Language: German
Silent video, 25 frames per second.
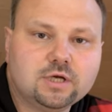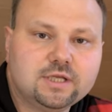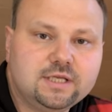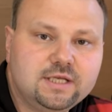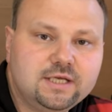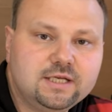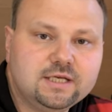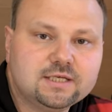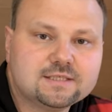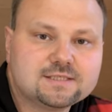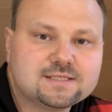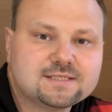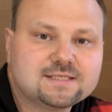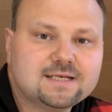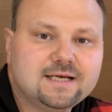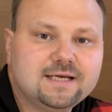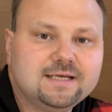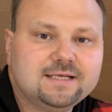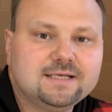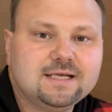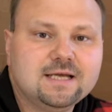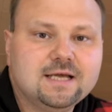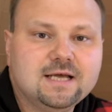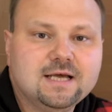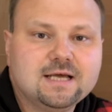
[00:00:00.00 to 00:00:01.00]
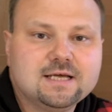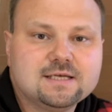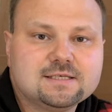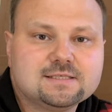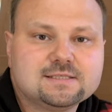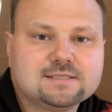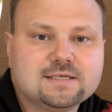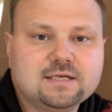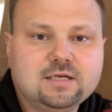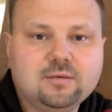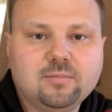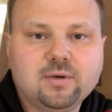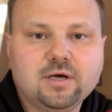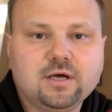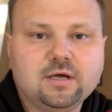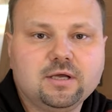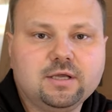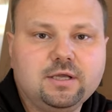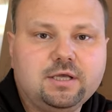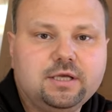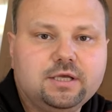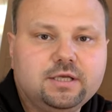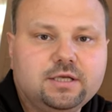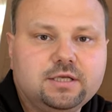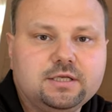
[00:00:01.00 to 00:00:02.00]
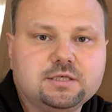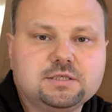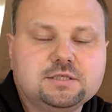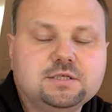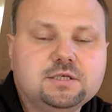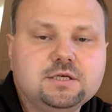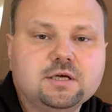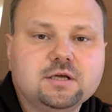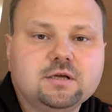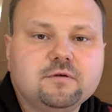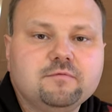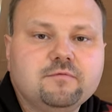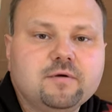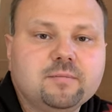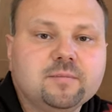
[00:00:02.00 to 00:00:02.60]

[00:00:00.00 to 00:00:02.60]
jederzeit selber editieren.